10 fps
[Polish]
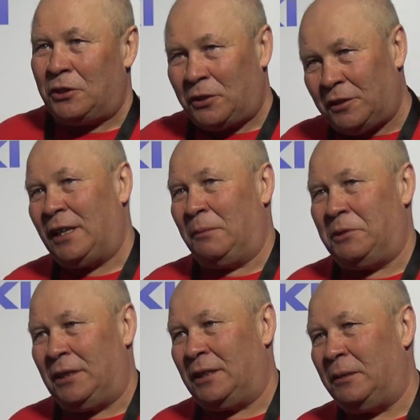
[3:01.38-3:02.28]
trochę znam
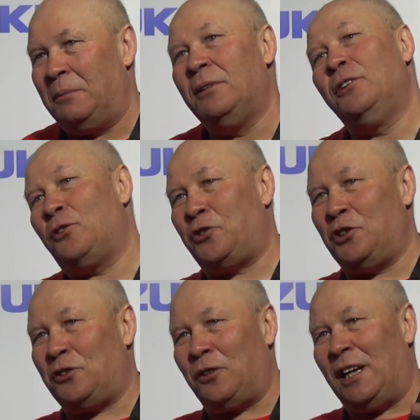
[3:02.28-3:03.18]
cię na tym i to
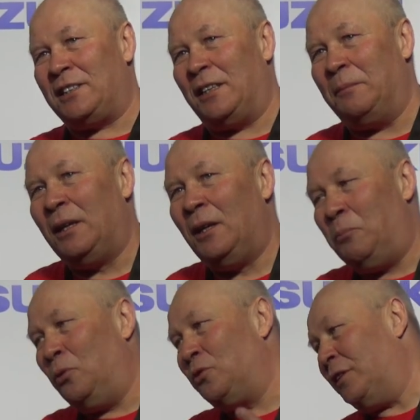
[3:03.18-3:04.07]
wszystko razem,
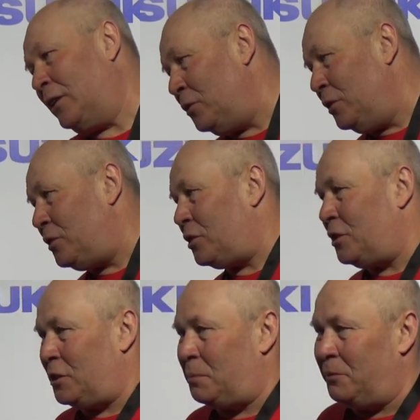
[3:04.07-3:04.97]
plus na koniec jeszcze
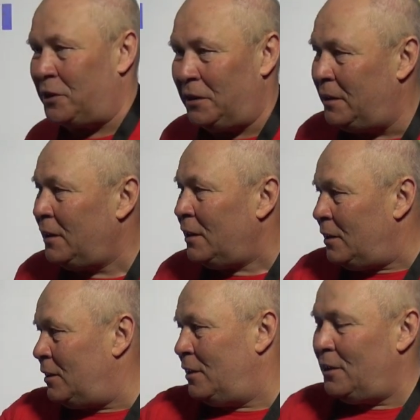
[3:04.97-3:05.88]
żeśmy wzięli yy,
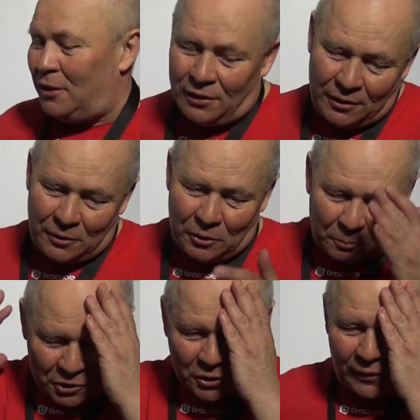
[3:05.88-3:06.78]
no,
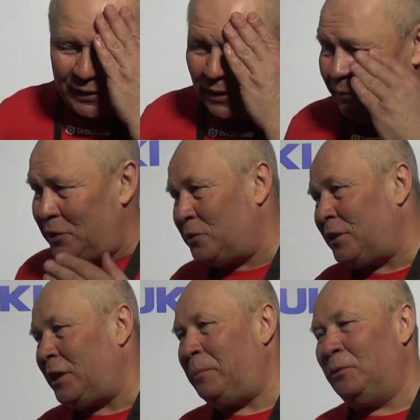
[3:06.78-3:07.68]
podziękowanie dla
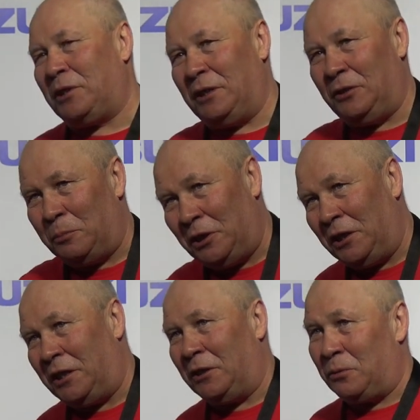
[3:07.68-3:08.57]
fizjoterapeutki
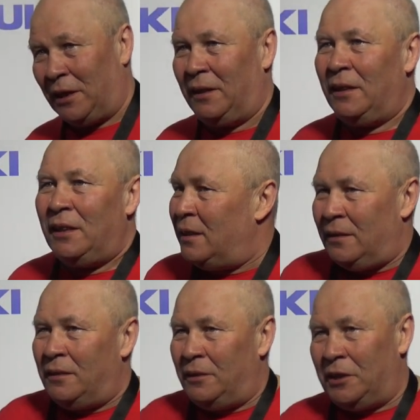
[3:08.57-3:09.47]
Dominiki, która
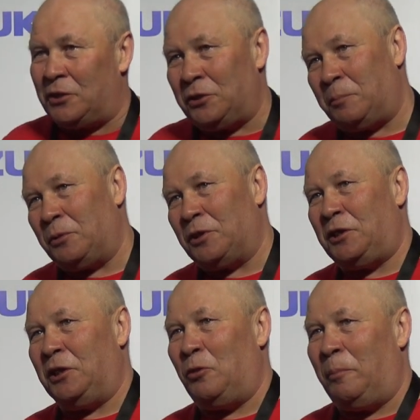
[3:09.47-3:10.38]
jest do
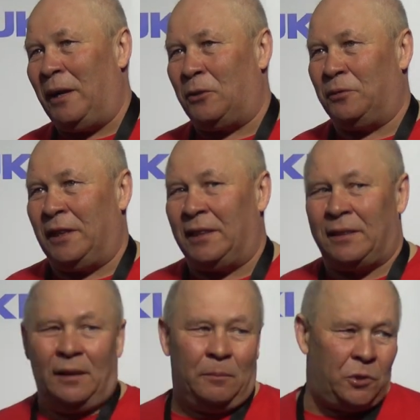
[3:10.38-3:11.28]
dyspozycji chłopaków, tak?
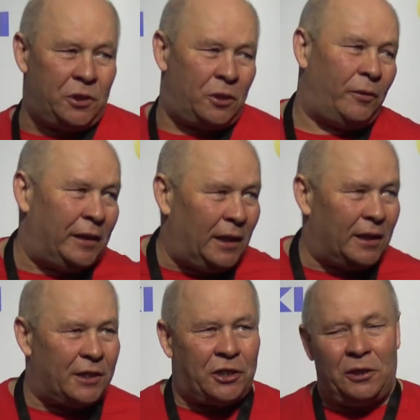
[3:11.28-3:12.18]
Podziękowania
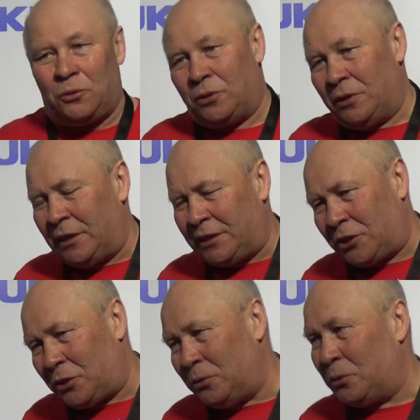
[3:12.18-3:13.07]
dla zarządu,
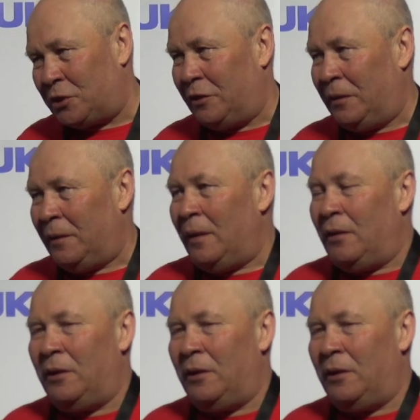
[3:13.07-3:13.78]
zarządu że e,